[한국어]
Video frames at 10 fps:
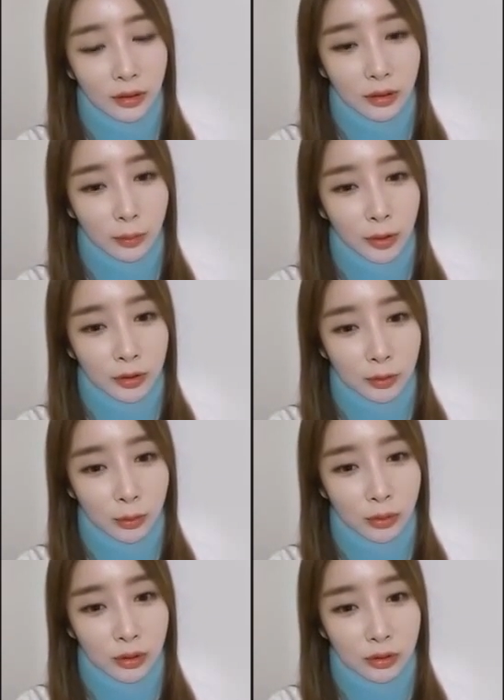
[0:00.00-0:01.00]
네, 많이
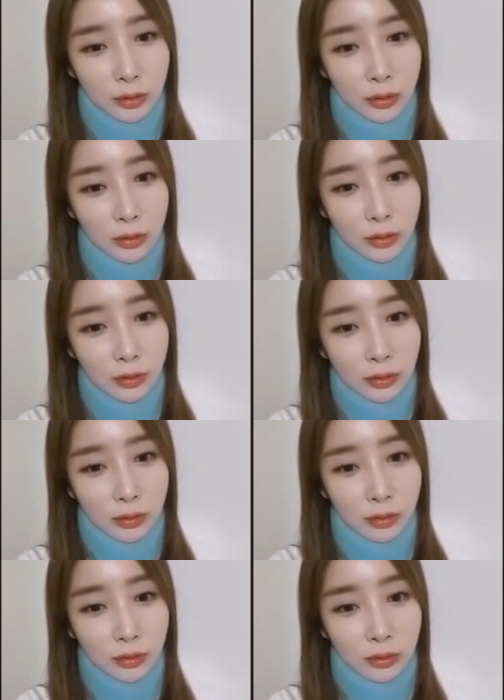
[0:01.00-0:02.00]
놀래서
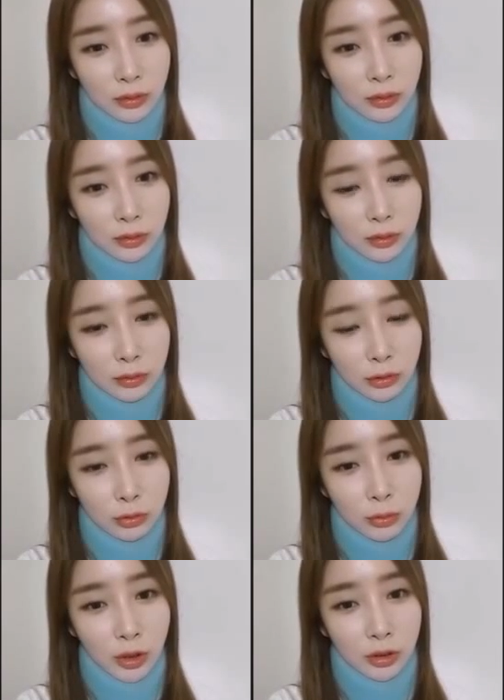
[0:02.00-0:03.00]

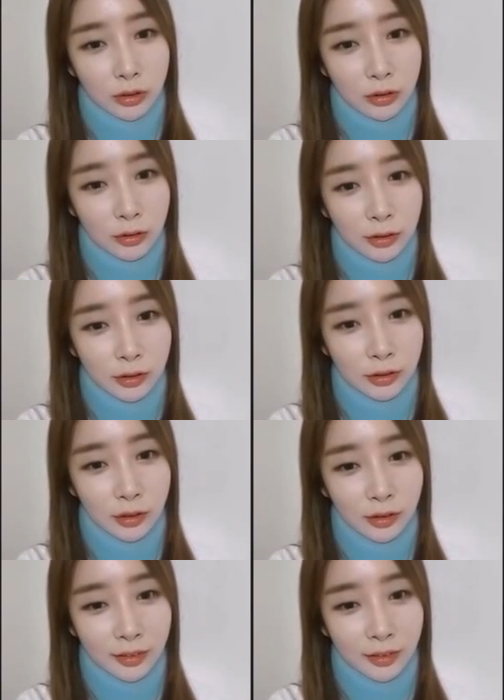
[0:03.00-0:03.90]
숨이 안 쉬어졌었어요.